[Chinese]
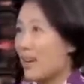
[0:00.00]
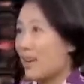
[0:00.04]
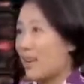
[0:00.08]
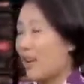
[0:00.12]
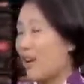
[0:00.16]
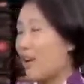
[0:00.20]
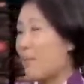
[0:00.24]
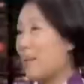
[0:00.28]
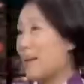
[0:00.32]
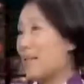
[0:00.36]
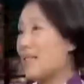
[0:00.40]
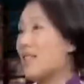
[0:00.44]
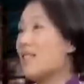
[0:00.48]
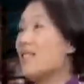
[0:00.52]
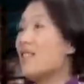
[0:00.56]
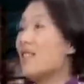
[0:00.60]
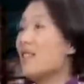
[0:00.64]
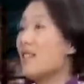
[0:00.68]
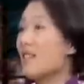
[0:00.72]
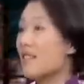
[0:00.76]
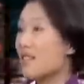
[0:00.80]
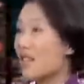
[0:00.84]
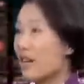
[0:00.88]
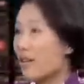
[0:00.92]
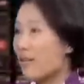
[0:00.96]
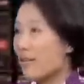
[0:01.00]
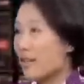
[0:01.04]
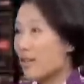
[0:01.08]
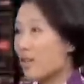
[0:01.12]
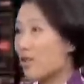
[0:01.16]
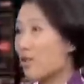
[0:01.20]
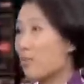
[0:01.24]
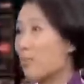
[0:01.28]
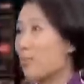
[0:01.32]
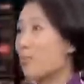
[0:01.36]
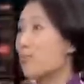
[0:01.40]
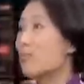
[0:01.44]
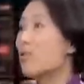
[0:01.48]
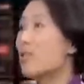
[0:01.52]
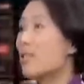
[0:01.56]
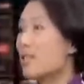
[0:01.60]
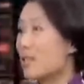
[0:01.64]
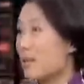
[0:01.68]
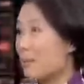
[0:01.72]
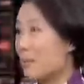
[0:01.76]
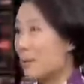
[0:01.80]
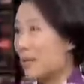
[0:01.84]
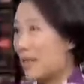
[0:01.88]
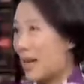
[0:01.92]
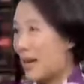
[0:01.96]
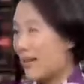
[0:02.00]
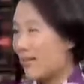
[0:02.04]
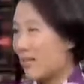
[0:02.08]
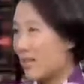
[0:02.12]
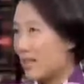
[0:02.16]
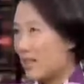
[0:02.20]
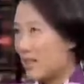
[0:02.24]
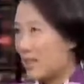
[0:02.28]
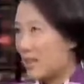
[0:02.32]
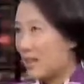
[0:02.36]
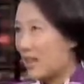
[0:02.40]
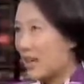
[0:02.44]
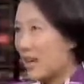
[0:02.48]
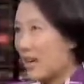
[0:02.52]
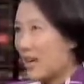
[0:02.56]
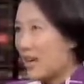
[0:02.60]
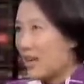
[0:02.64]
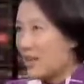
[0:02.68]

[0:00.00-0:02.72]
老百姓照样消费，就不是什么大问题了。